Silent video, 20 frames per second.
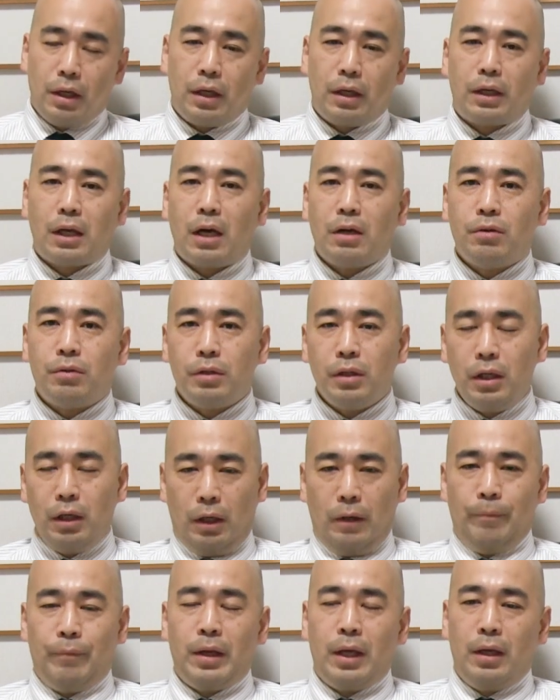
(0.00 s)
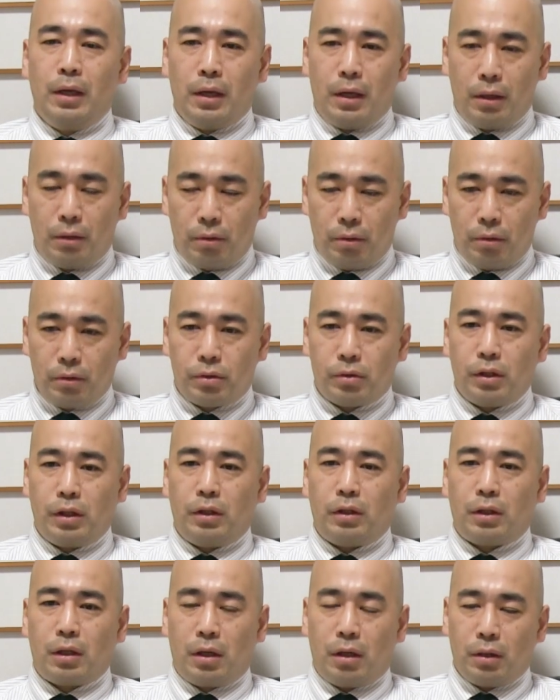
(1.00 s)
で、逆に、あの、
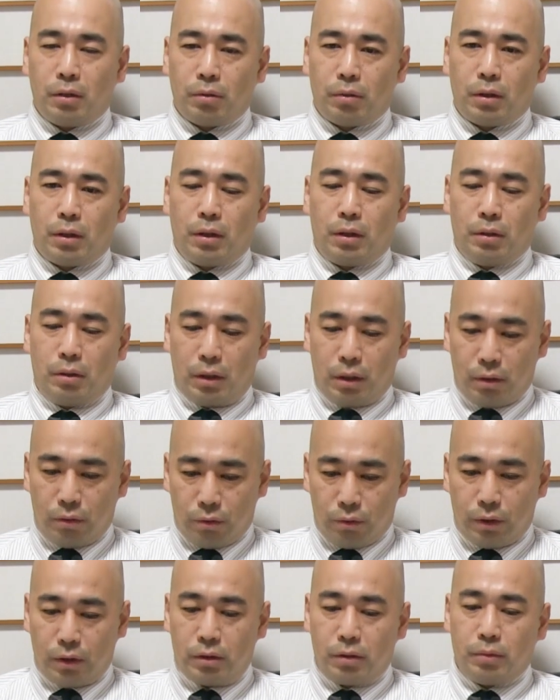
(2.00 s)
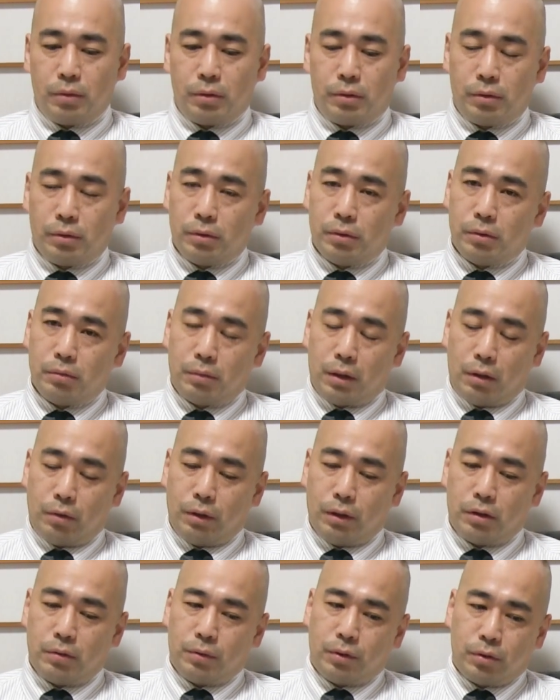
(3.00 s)
ツイッターとか、あの、フェイスブック、まあ
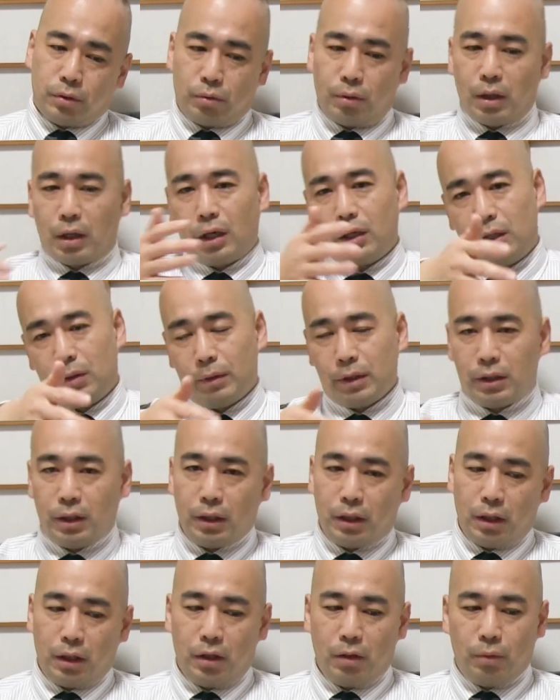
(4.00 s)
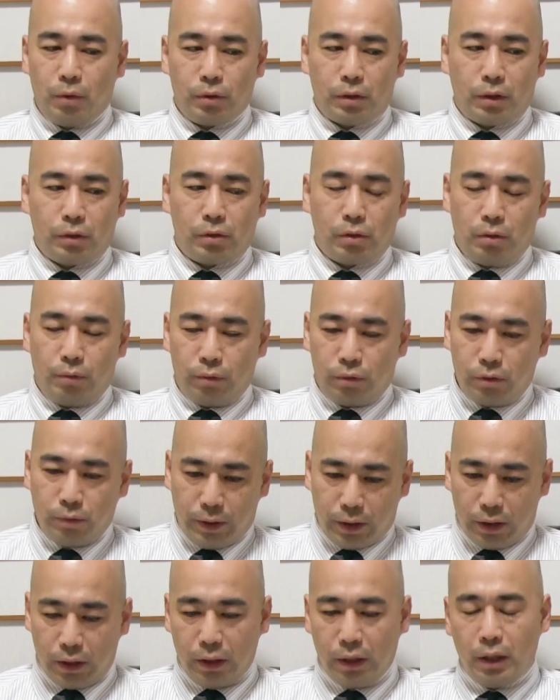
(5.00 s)
フェイスブックとは書いてませんけれども、おそらくそれも
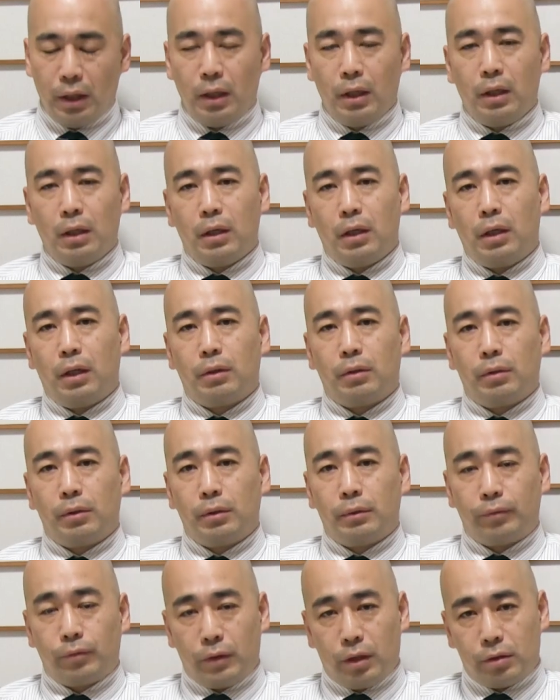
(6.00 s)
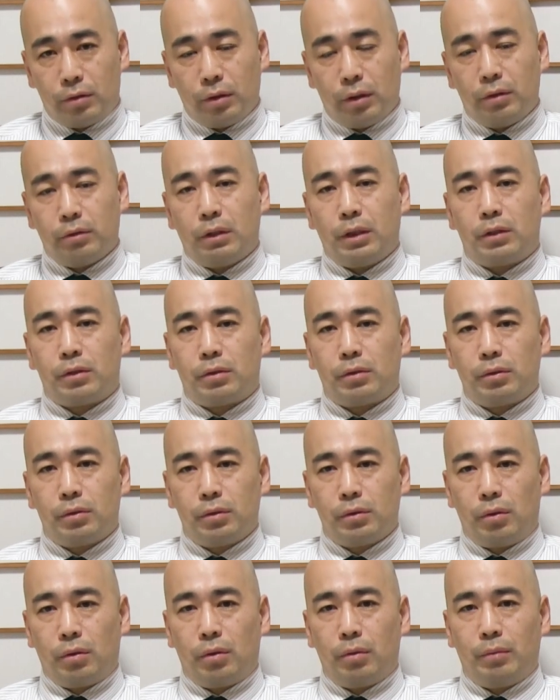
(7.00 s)
含めてね、あの、SNS
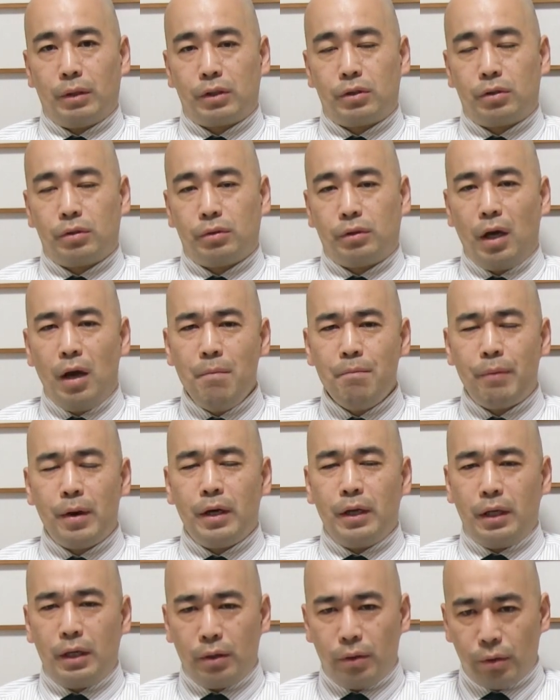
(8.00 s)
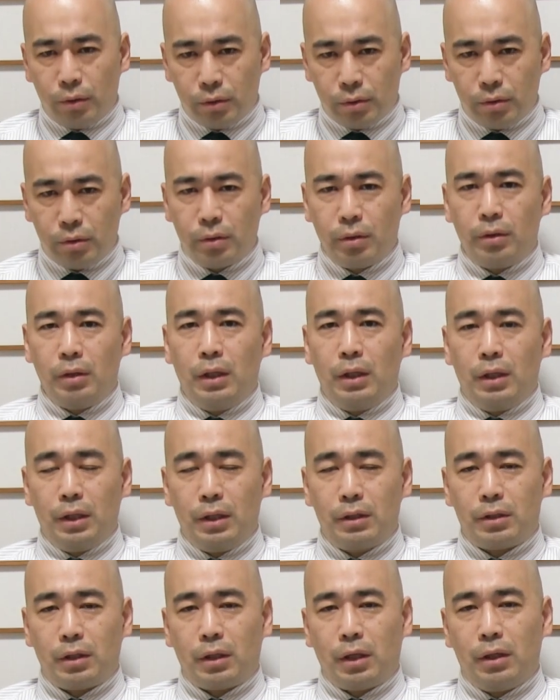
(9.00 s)
をまあ中途半端に利用する
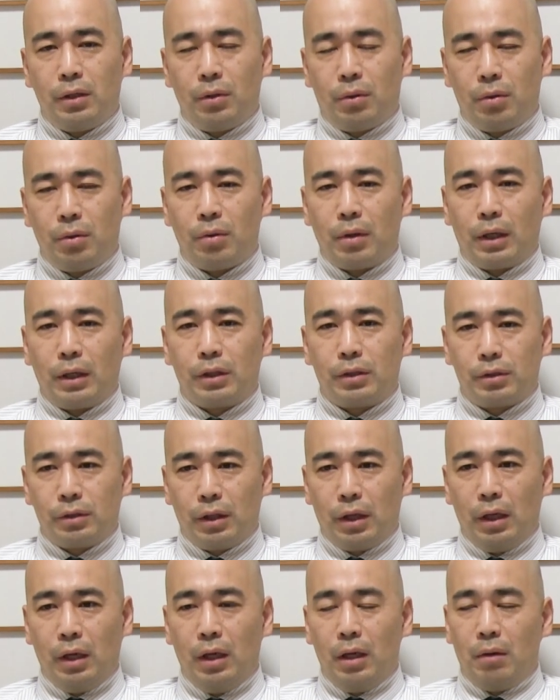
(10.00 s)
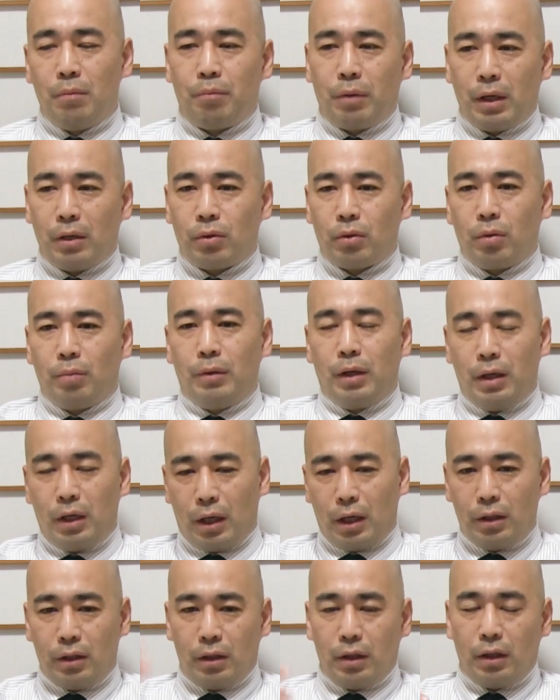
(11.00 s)
世代の方がですね、パッと目に
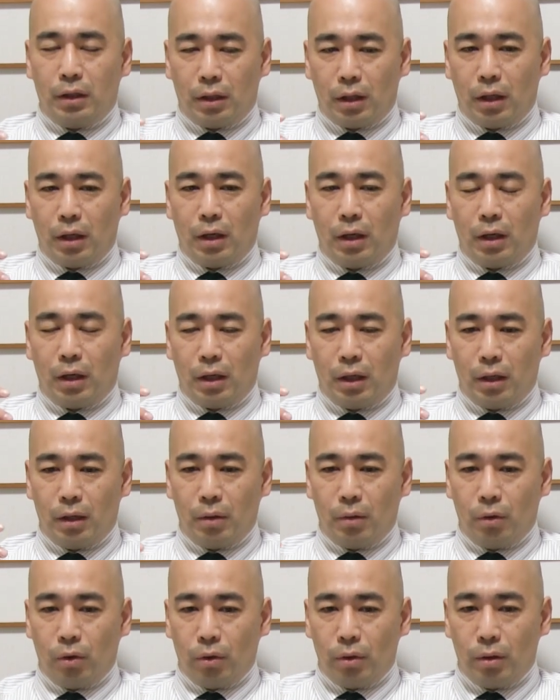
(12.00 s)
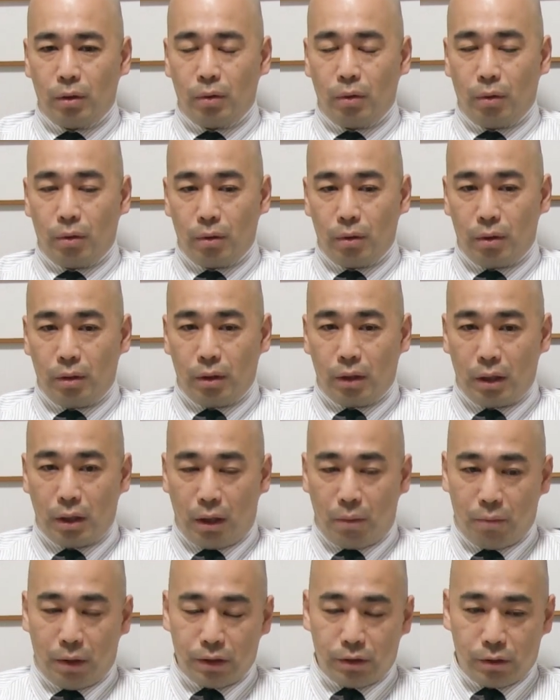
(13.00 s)
入ってきたの
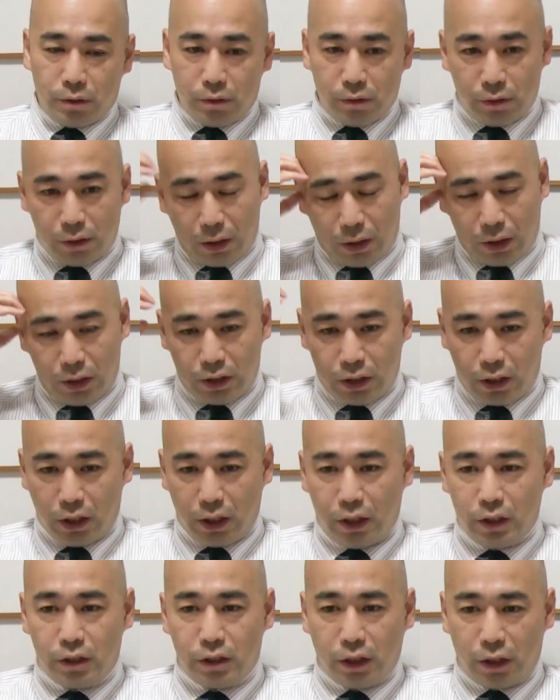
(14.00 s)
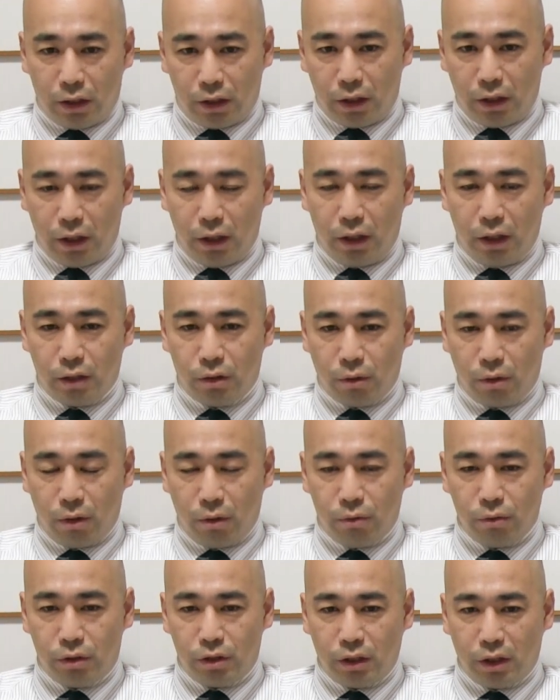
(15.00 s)
がまずなんか意識がいっちゃって、で、それ
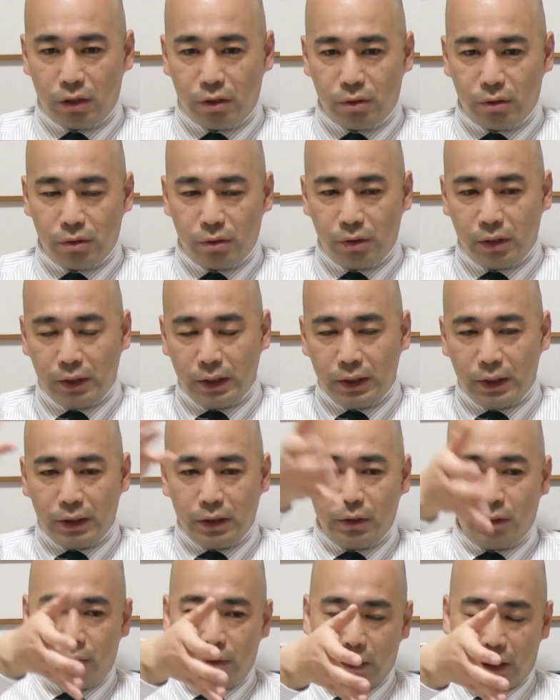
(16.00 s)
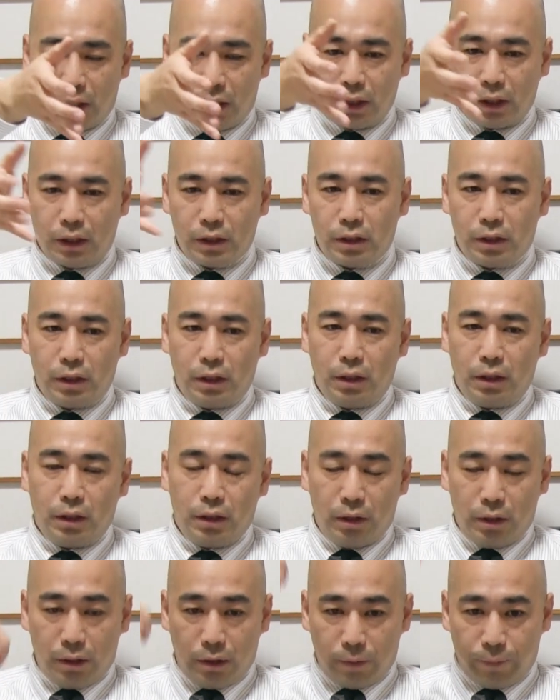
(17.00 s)
を打ち消すような
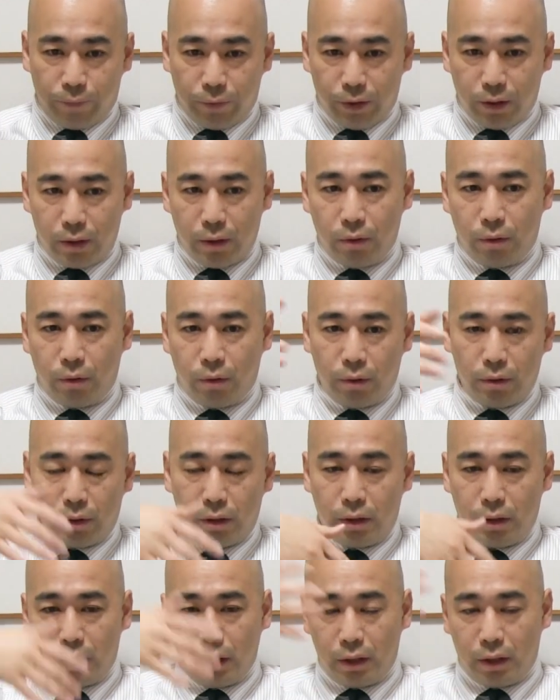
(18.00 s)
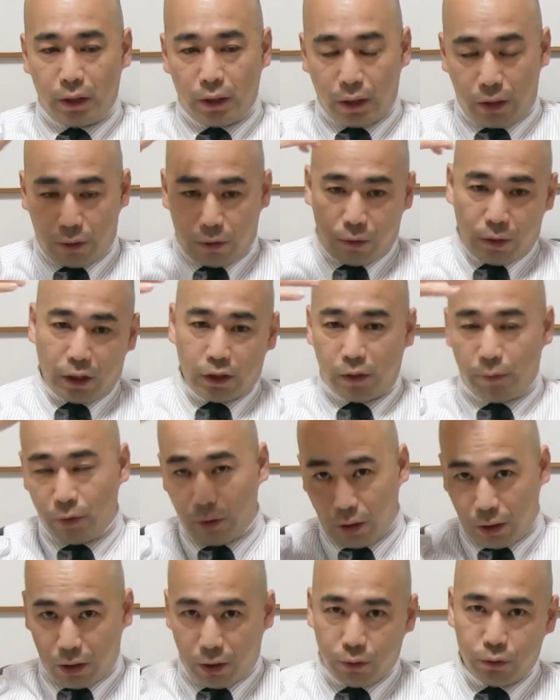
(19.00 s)
話をでなんかこう頭
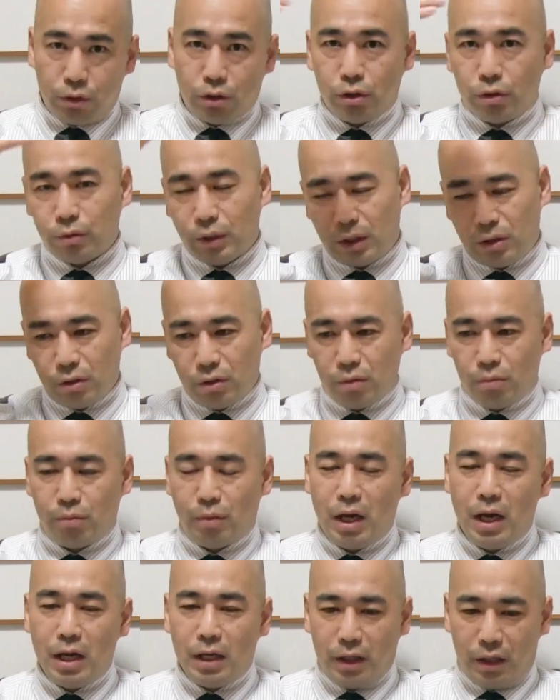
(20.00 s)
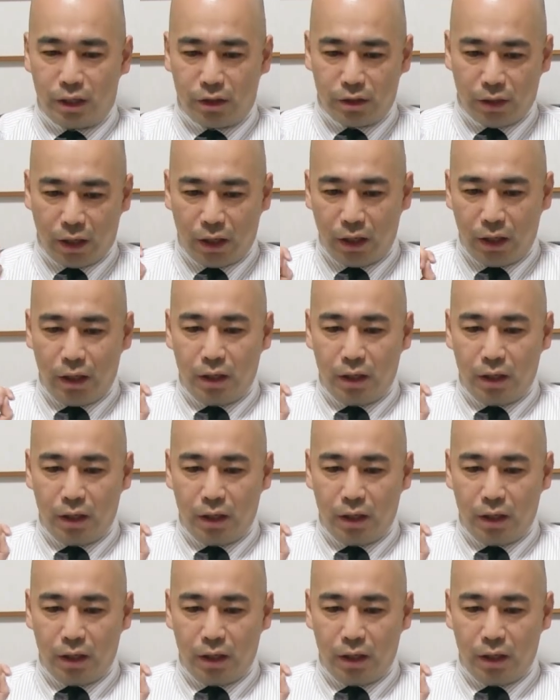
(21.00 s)
の中を中和する前にですね